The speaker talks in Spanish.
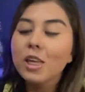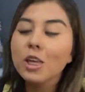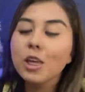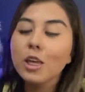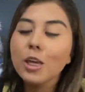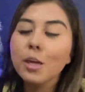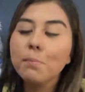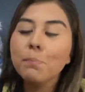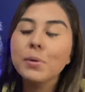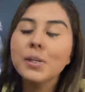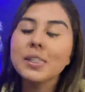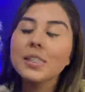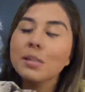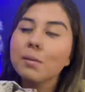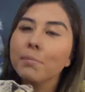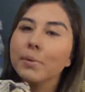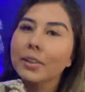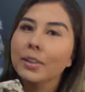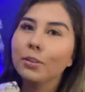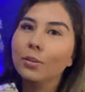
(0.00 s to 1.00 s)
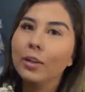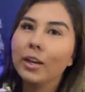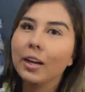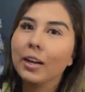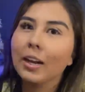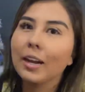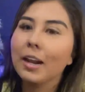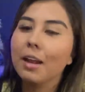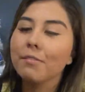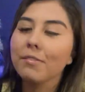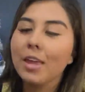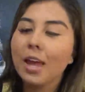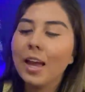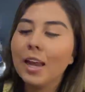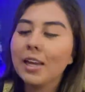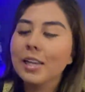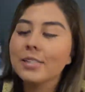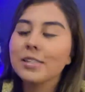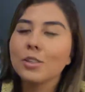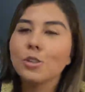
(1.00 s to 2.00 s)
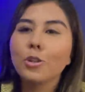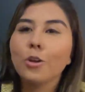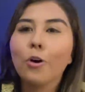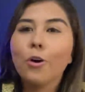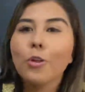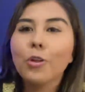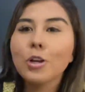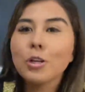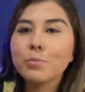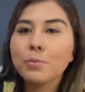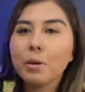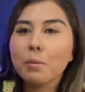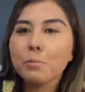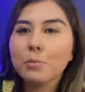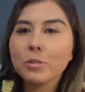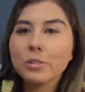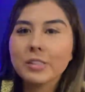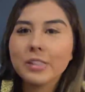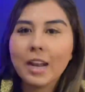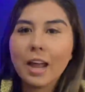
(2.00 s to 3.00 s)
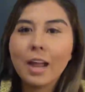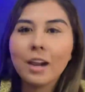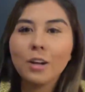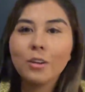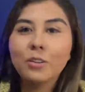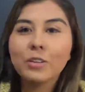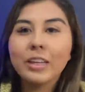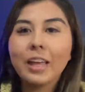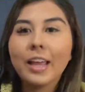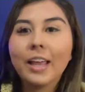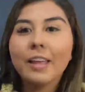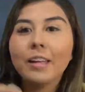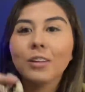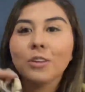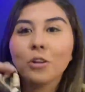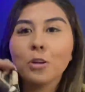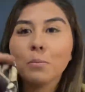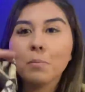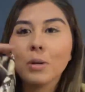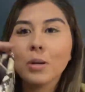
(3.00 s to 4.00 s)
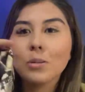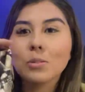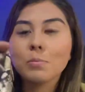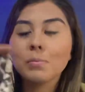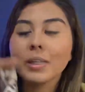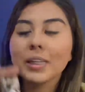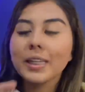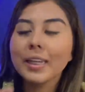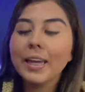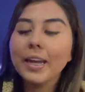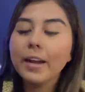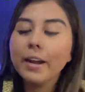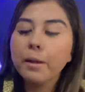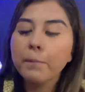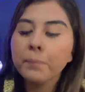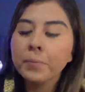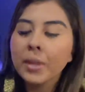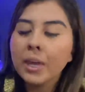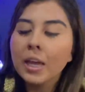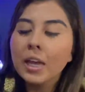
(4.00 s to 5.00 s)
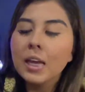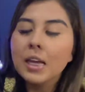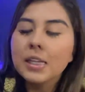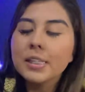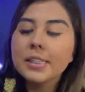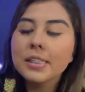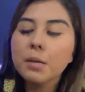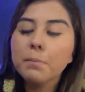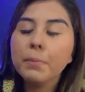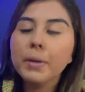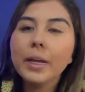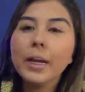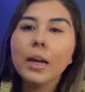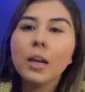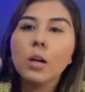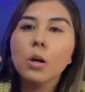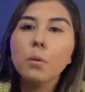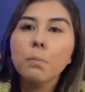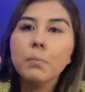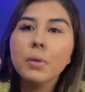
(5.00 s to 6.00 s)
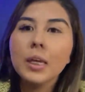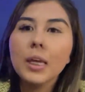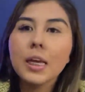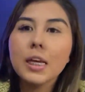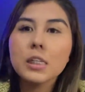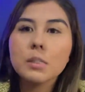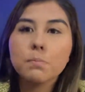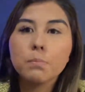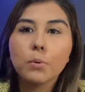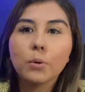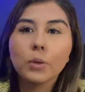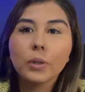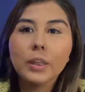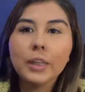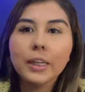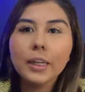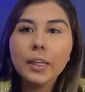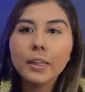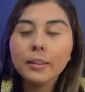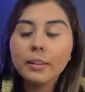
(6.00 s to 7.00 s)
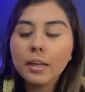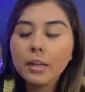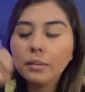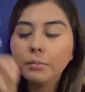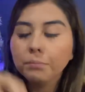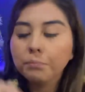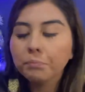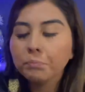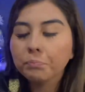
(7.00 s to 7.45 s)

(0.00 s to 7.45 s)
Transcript: Y pues siempre trato de cargar labiales y todo. Les voy a mostrar lo que hay adentro de mi cosmetiquera. Siempre cargo mi esponjita.